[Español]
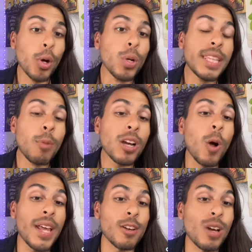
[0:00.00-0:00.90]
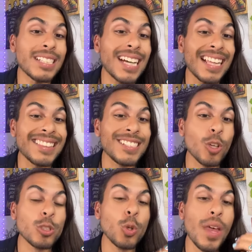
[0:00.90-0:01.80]
último, el gobierno les
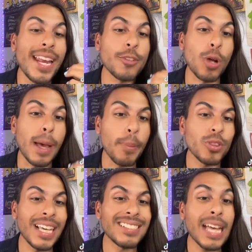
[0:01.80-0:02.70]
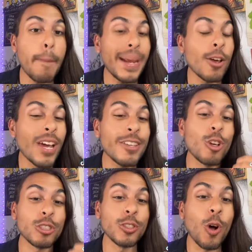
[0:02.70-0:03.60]
garantizó su derecho a la protesta, pero
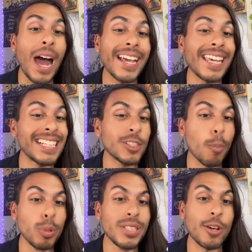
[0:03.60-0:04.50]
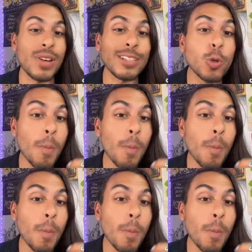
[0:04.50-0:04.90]
ellos no a quienes se opusieron a su